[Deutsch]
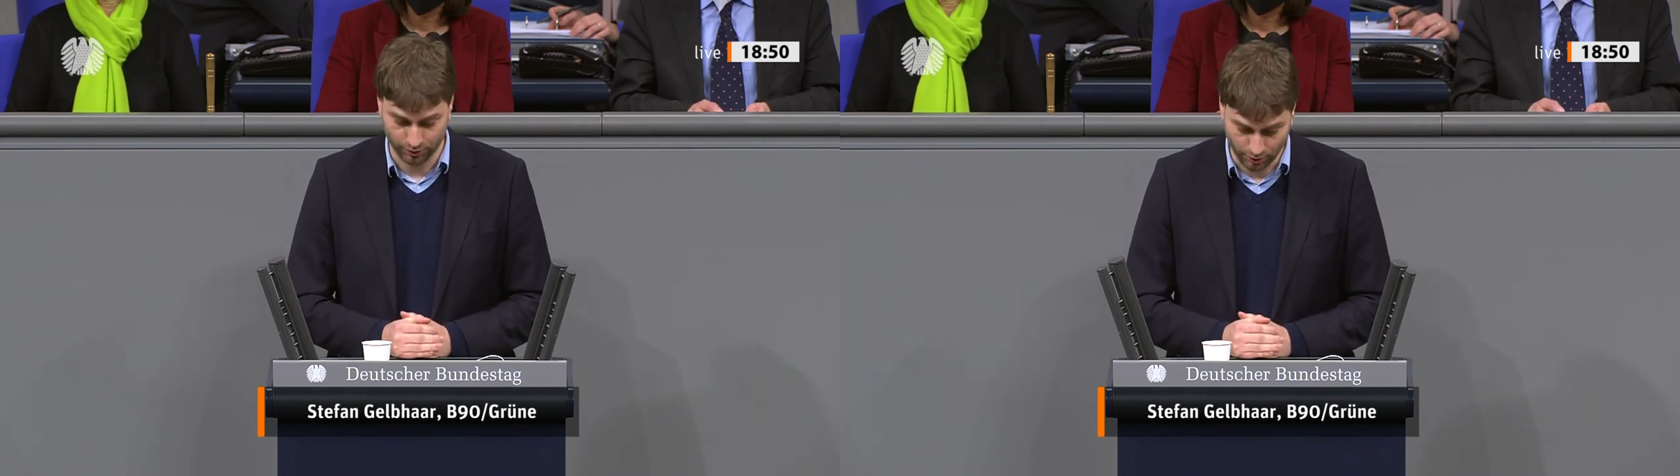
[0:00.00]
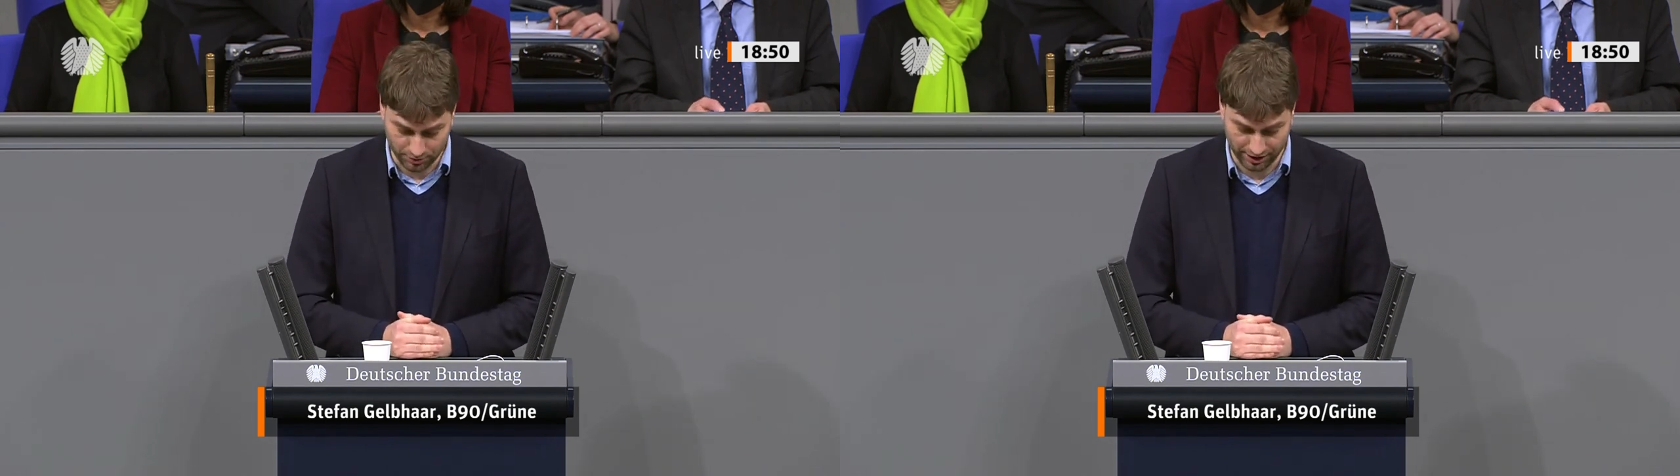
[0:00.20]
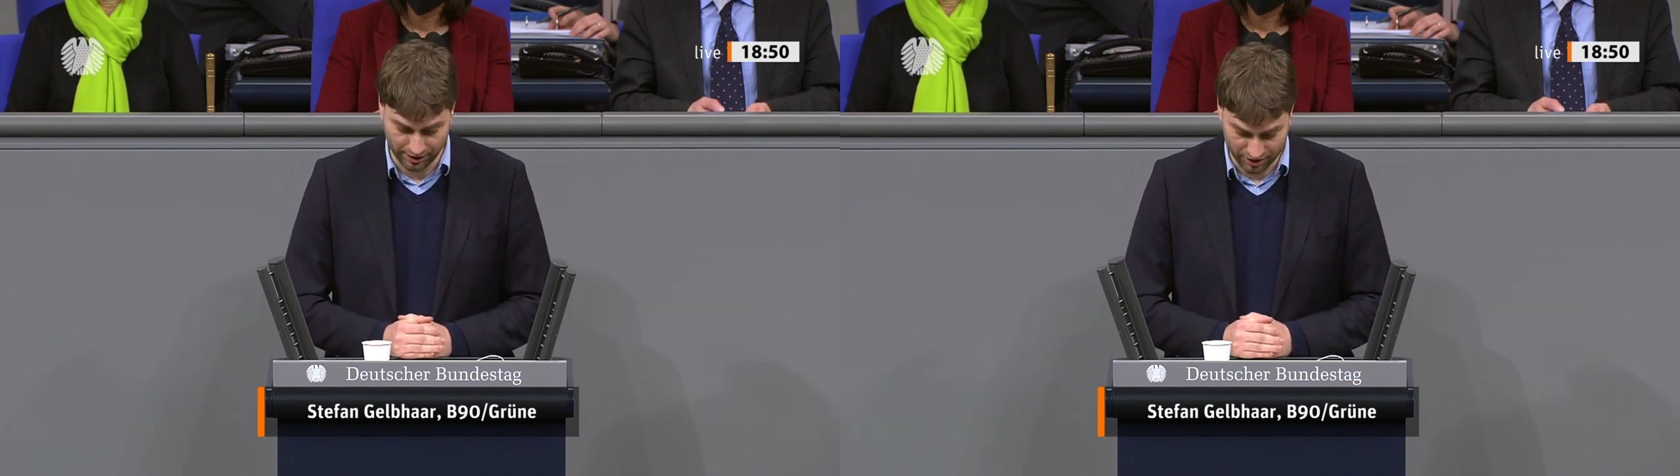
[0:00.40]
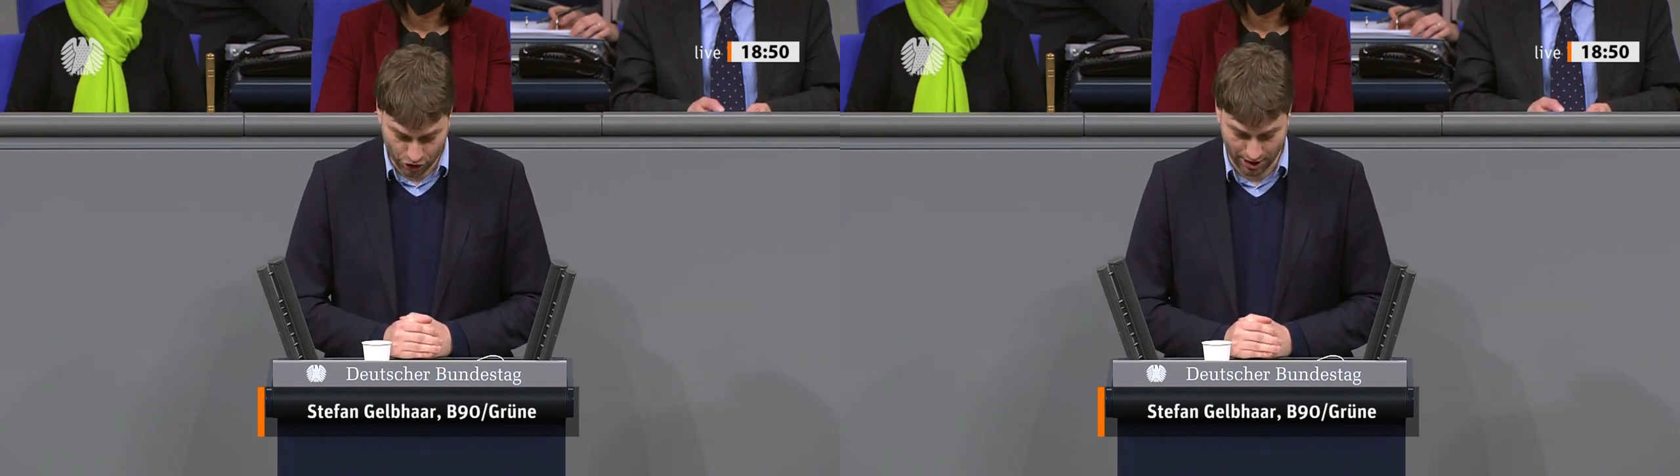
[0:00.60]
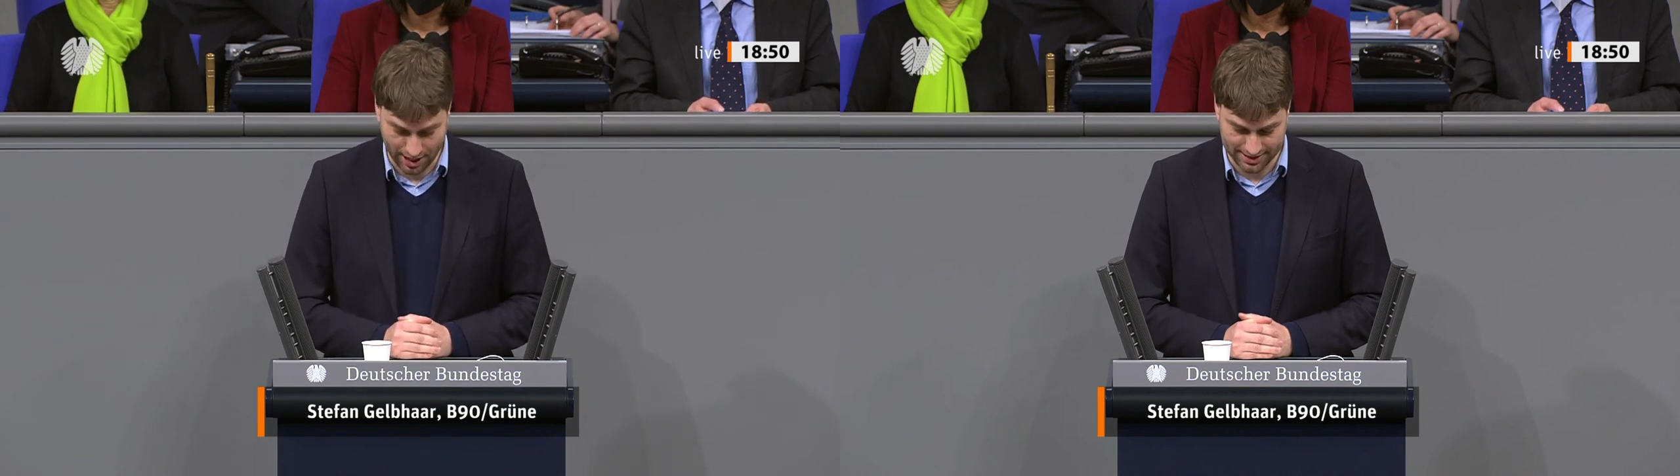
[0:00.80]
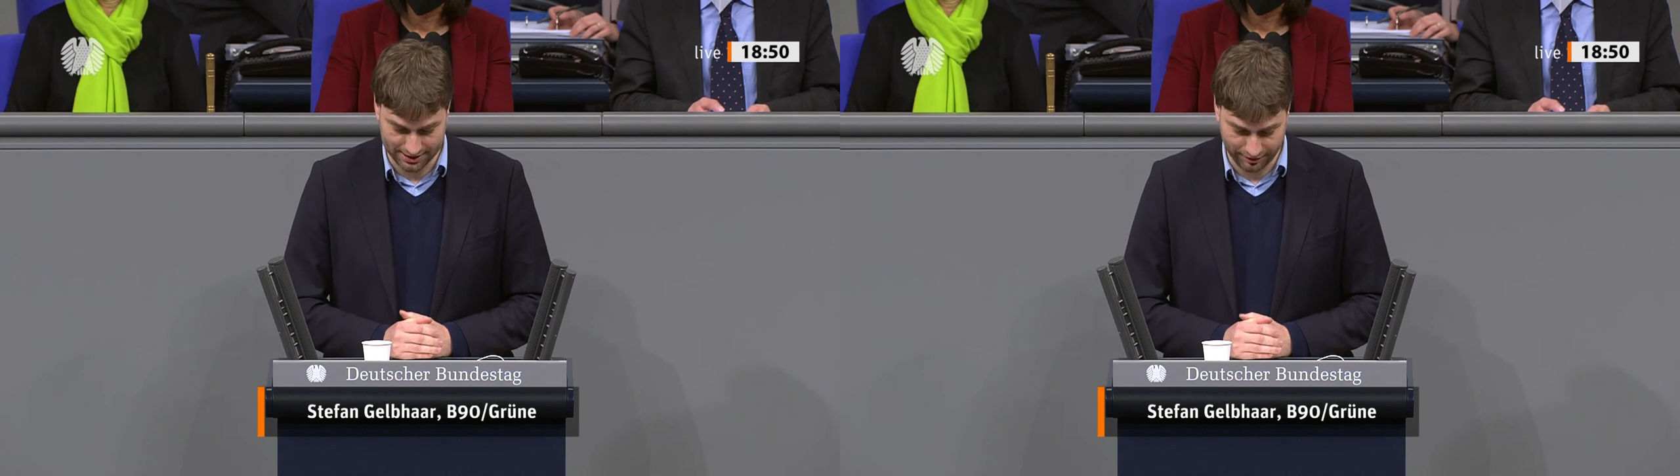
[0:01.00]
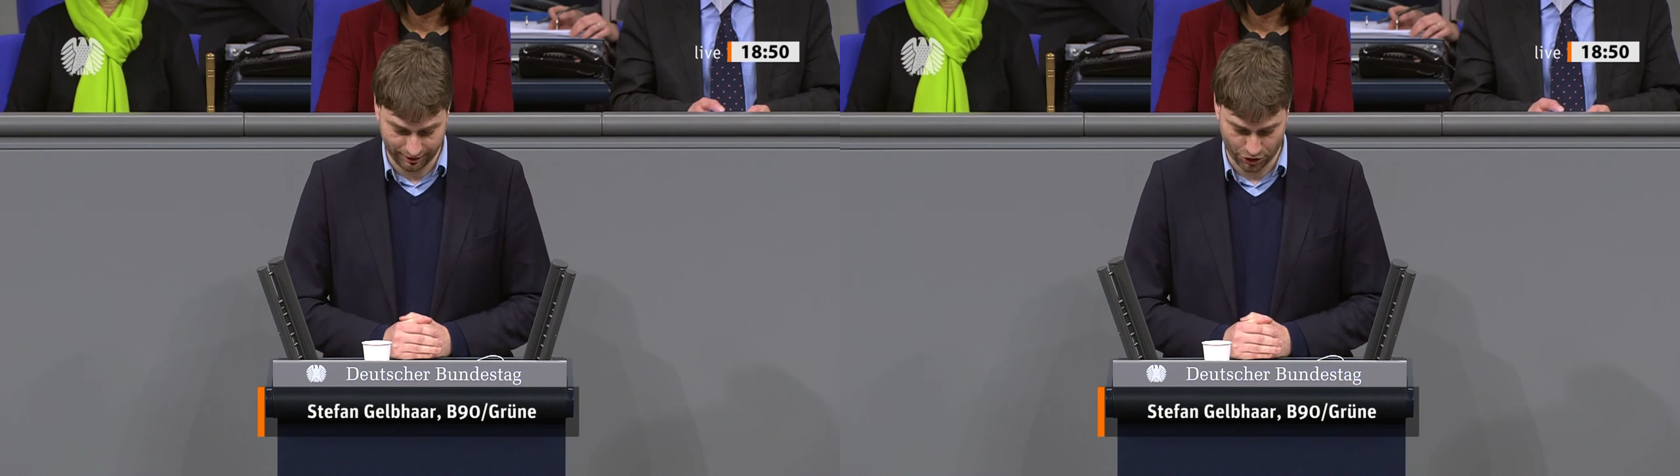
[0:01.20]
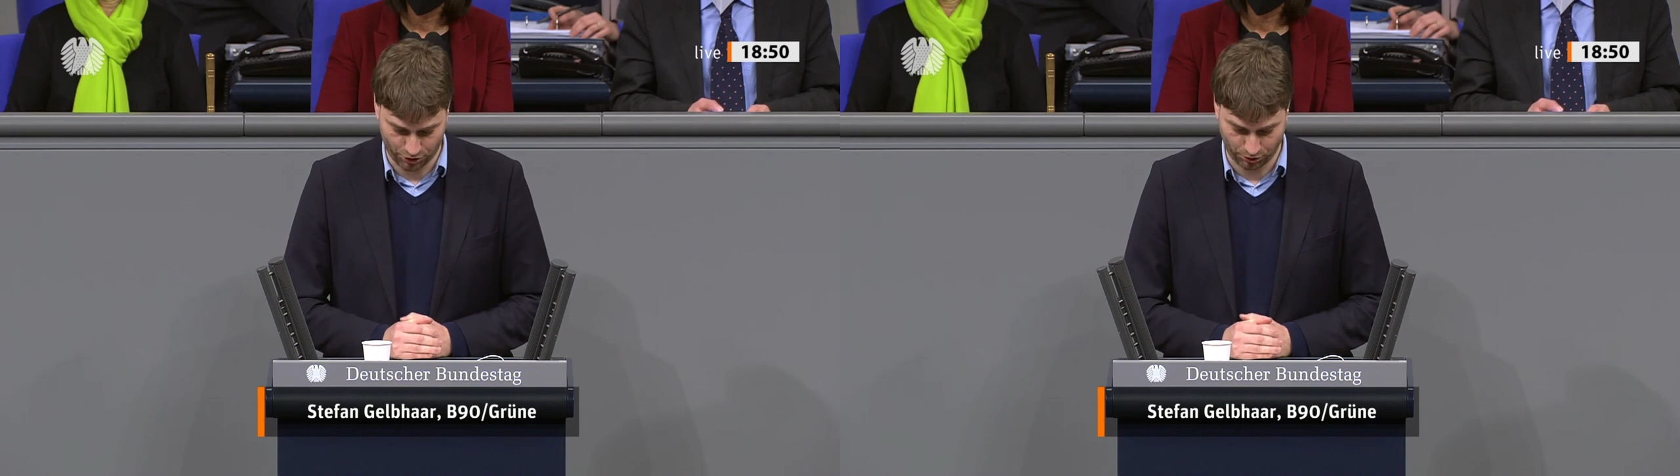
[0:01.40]
um die
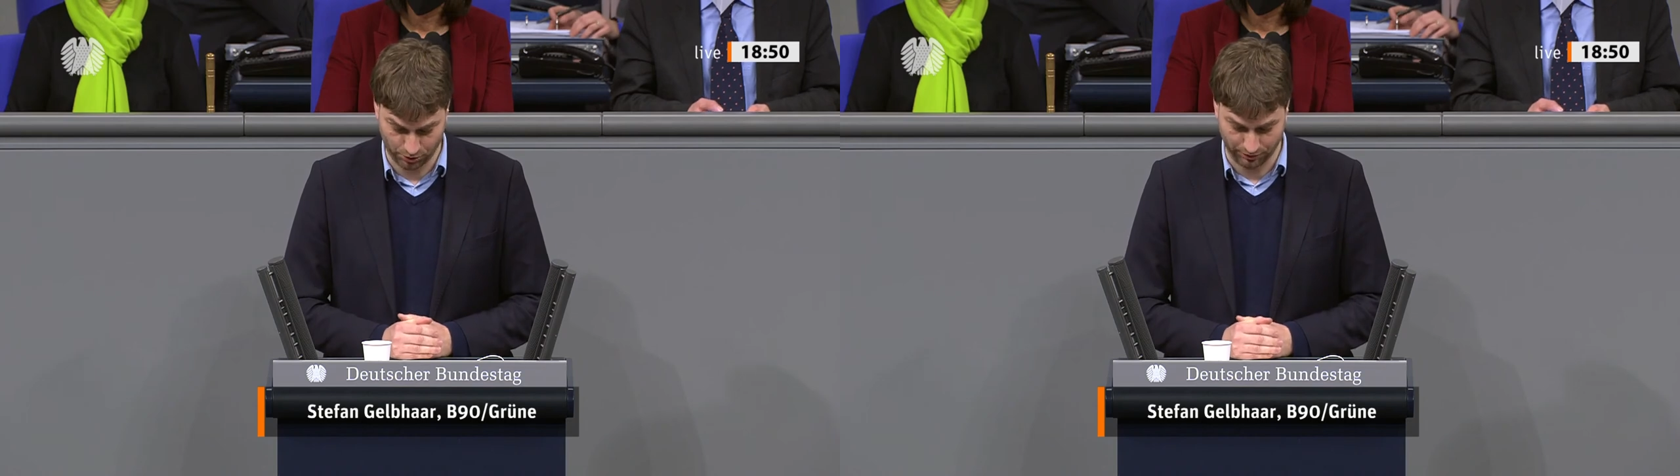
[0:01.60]
Straßeninfrastruktur.